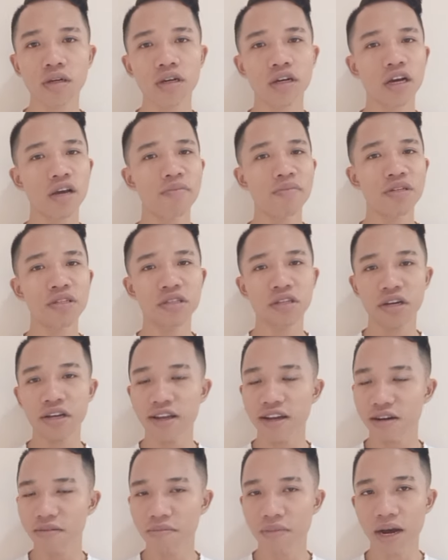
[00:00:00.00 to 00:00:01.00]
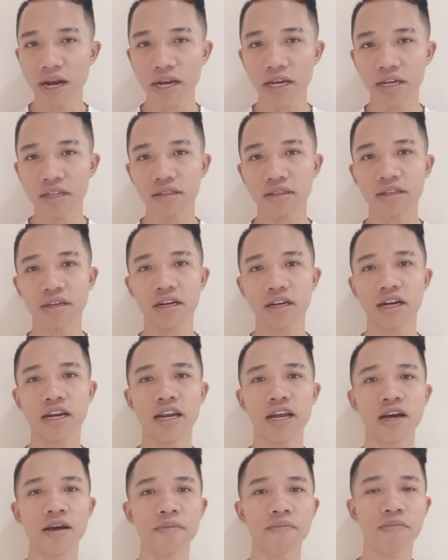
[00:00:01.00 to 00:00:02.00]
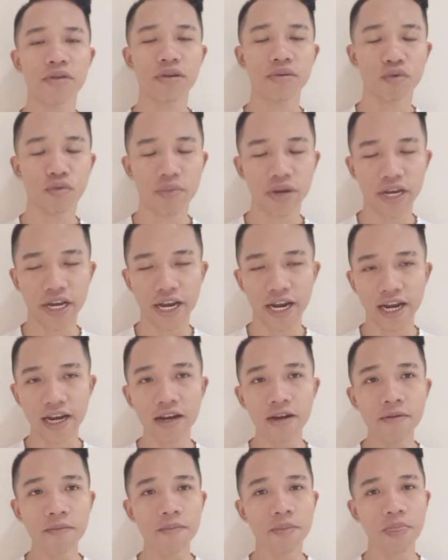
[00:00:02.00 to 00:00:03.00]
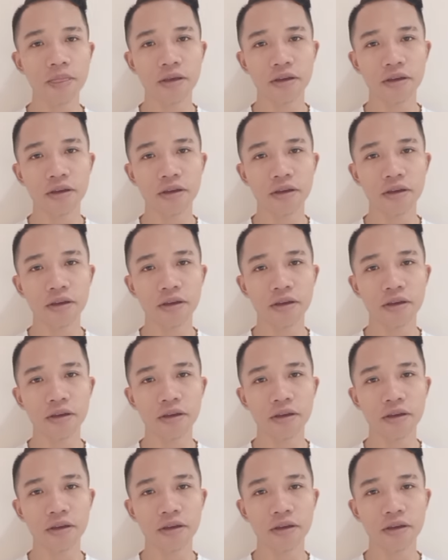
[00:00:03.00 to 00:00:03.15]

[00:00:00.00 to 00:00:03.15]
kemisteri yang baik terhadap Ibu Mega